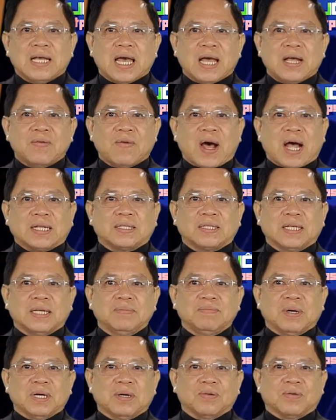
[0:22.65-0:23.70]
nghe đoạn
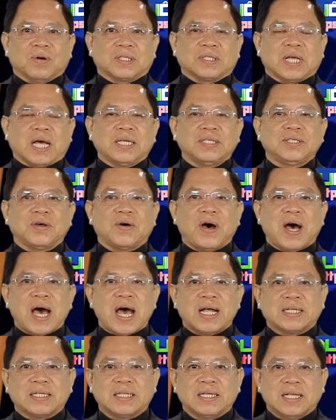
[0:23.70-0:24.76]
tin mừng của thánh
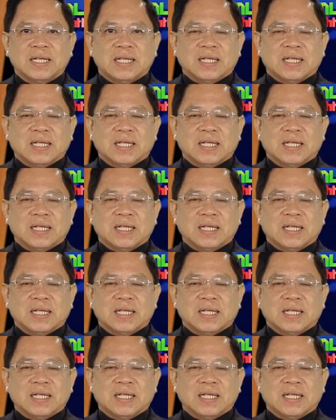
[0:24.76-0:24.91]
gioan